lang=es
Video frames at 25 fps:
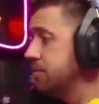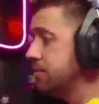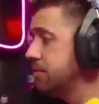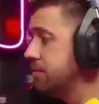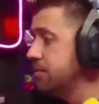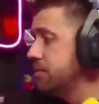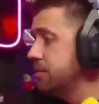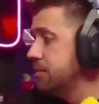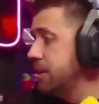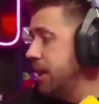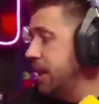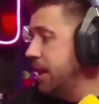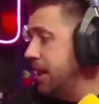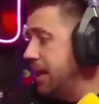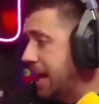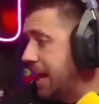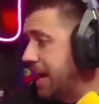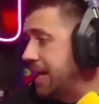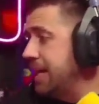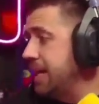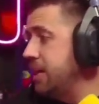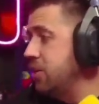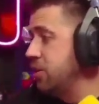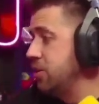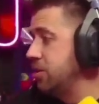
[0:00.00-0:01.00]
Y la
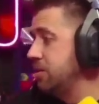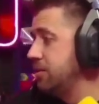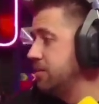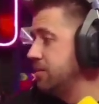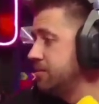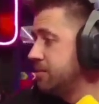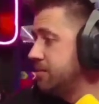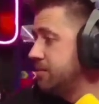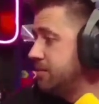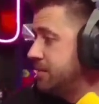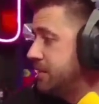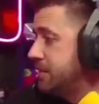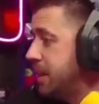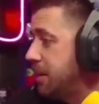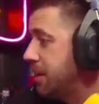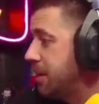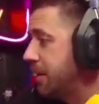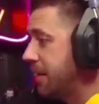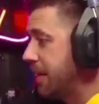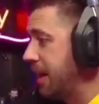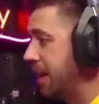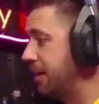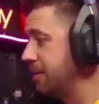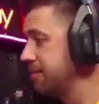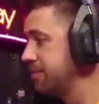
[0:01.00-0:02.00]
lío, de
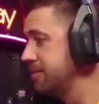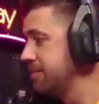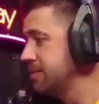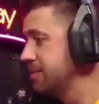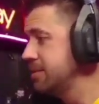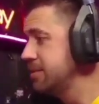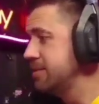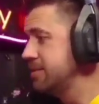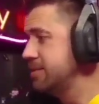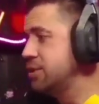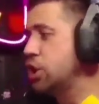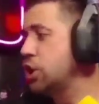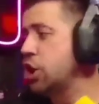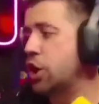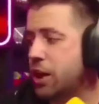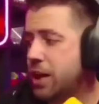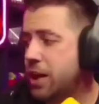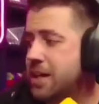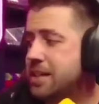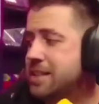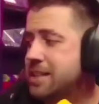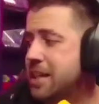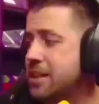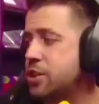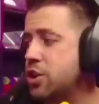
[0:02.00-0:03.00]
verdad. Yo,
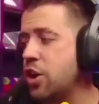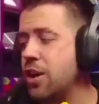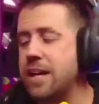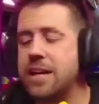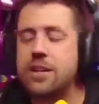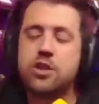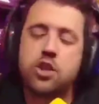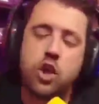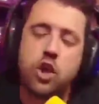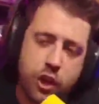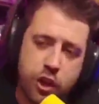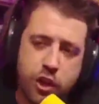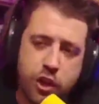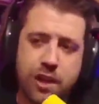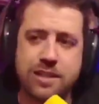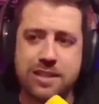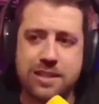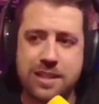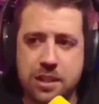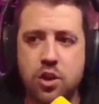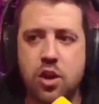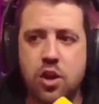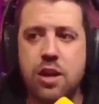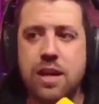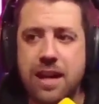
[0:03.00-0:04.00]
está yo creo que está
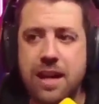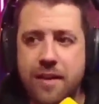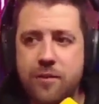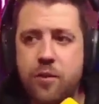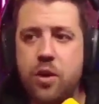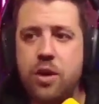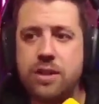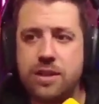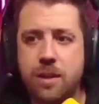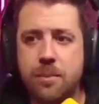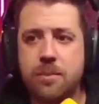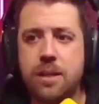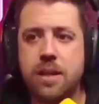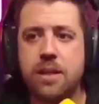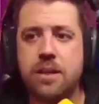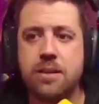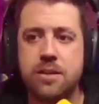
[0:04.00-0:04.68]
troleando él también.